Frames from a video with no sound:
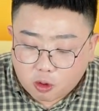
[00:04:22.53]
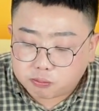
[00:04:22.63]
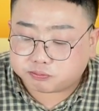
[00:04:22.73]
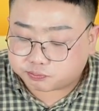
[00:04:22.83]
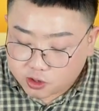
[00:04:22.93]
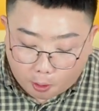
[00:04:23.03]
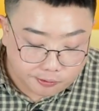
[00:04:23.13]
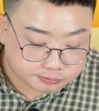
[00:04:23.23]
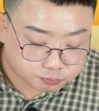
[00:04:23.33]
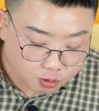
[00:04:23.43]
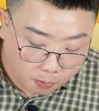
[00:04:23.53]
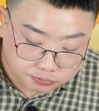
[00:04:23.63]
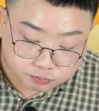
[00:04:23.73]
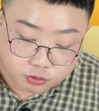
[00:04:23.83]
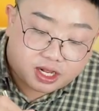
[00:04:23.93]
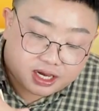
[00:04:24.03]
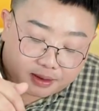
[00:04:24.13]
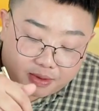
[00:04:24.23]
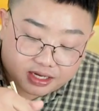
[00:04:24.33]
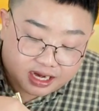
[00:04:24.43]
Uhm. Đây
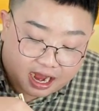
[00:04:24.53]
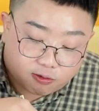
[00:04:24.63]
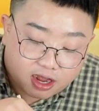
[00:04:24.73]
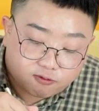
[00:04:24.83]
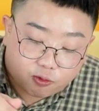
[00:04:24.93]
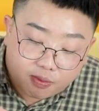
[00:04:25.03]
là bánh gạo lắc phô